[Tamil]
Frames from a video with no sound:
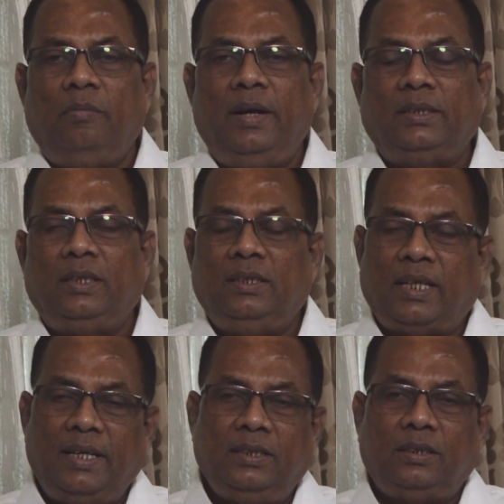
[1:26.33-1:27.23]
மெடிசன்
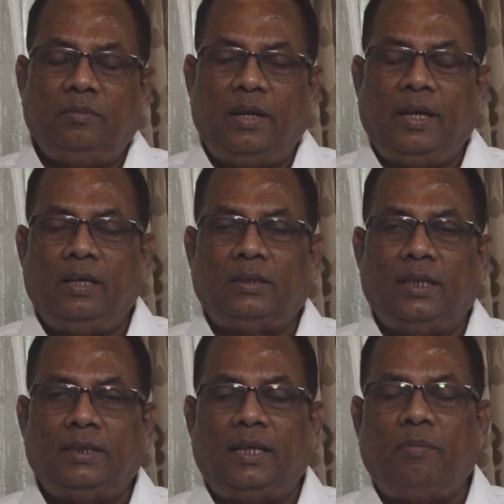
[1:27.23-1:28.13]
சயின்ஸ் மெடிக்கல்
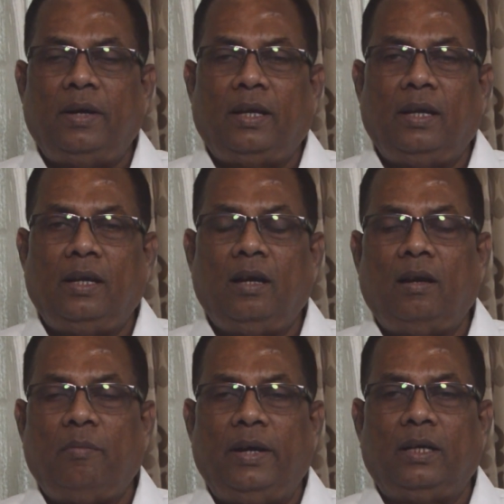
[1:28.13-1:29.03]
சயின்ஸ் என்ன படிக்கிறீங்கன்னா
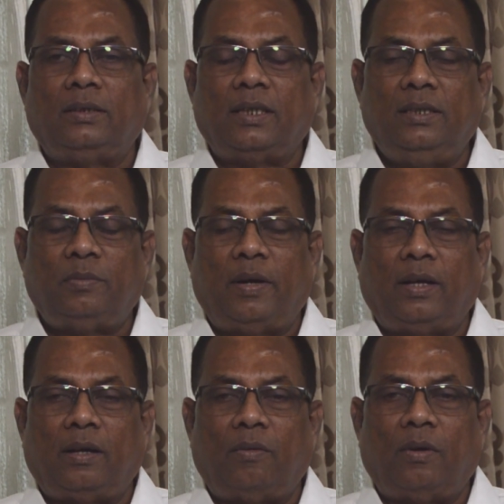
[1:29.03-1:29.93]
நான் மெடிக்கல் சயின்ஸ்
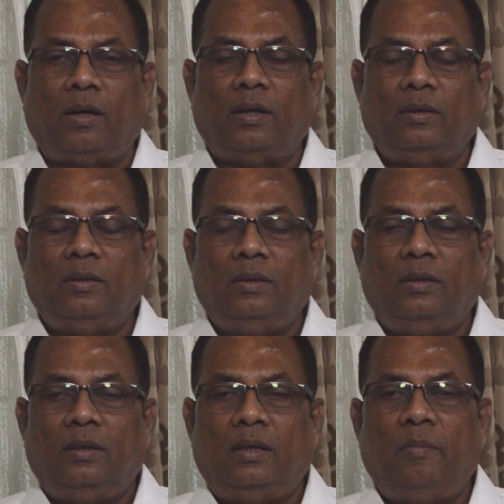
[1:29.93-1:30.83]
வாங்க
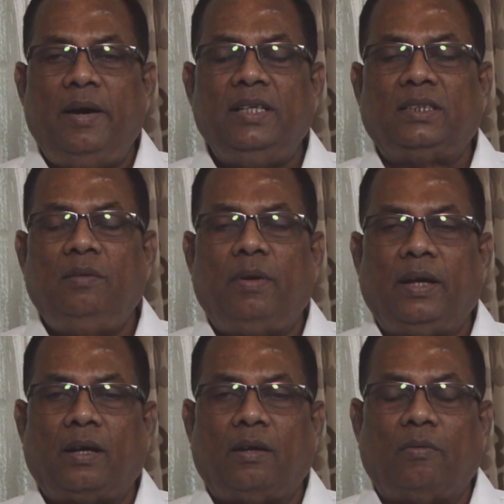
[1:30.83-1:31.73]
நான் மெடிசன்
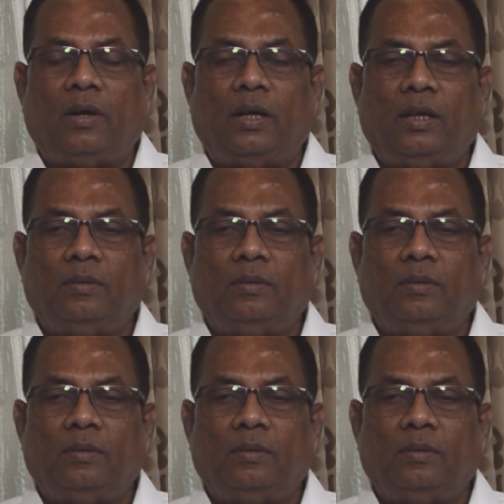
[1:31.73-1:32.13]
வாங்க